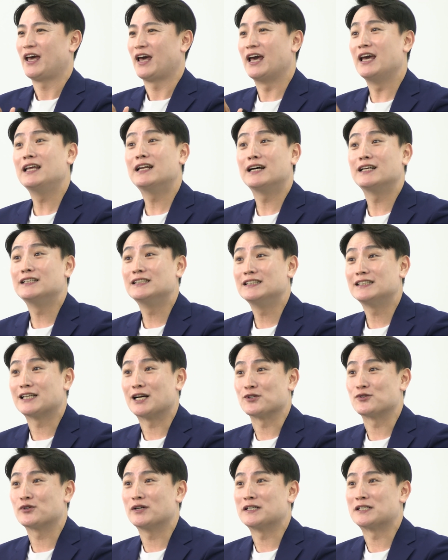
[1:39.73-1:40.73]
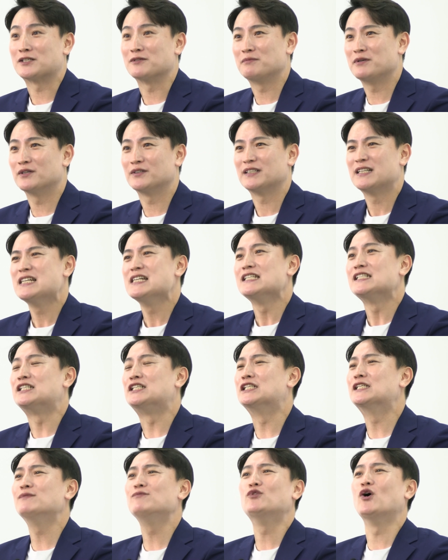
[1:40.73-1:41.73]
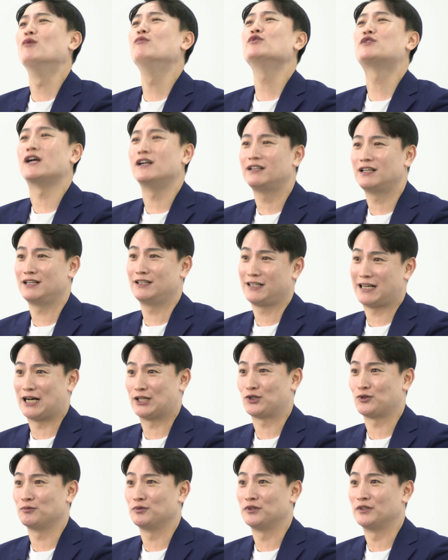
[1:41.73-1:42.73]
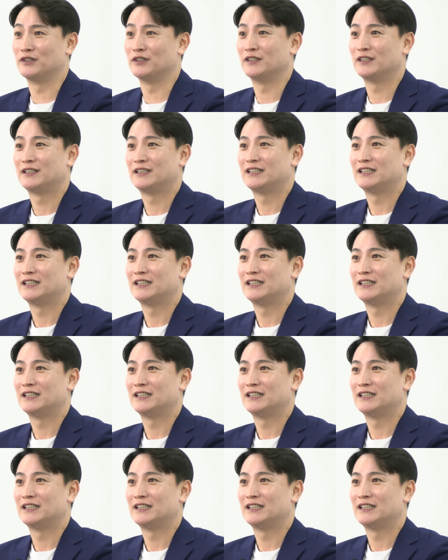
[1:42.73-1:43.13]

A라는 가수가 있으면 지금 너무 잘 돼 있는 가수분들